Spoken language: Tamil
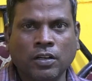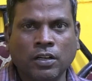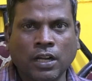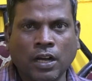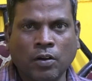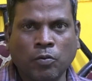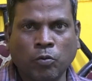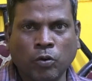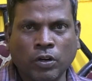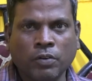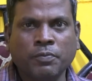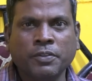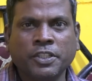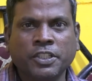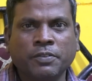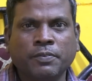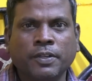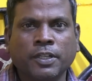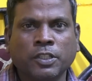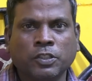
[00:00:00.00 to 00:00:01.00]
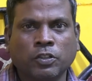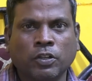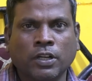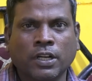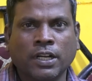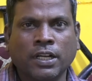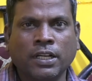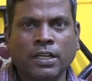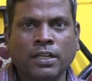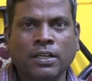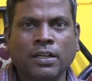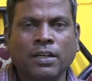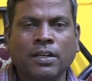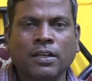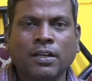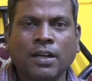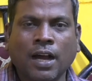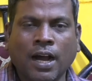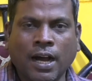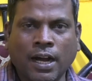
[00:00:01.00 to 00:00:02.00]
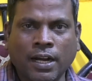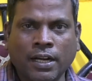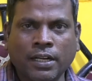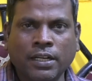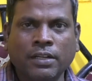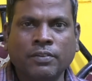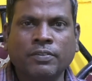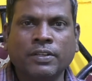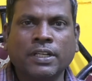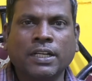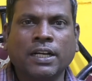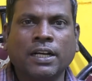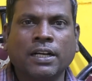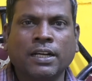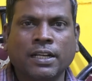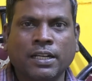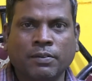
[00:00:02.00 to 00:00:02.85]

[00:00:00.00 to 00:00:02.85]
நான் ஒரு விஷயம் மட்டும் சொல்கிறேன் ஆண்டவருக்காக